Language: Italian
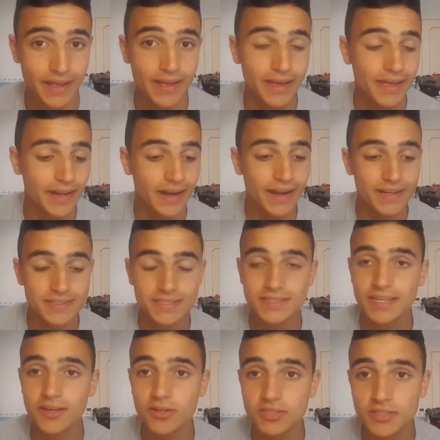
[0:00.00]
E ragazzi,
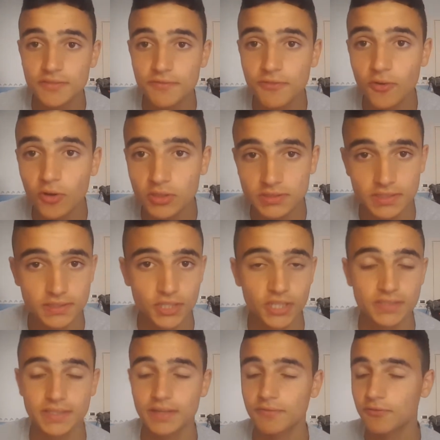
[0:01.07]
se così fosse,
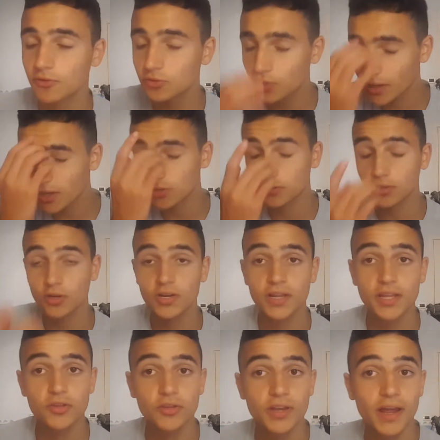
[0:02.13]
cioè se il fondo Elliott non gli ha
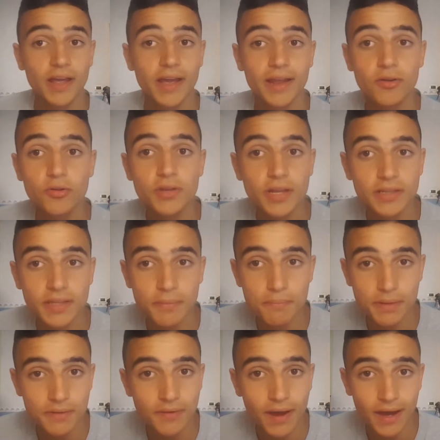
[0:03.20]
detto neanche a lui niente in
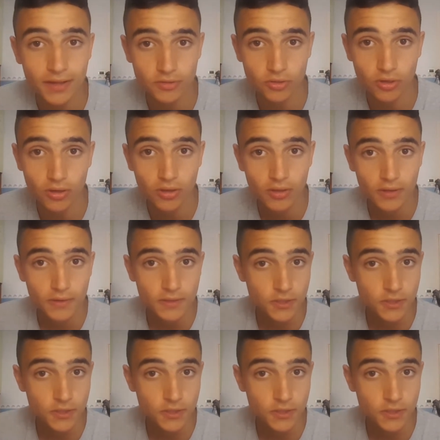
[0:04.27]
privato,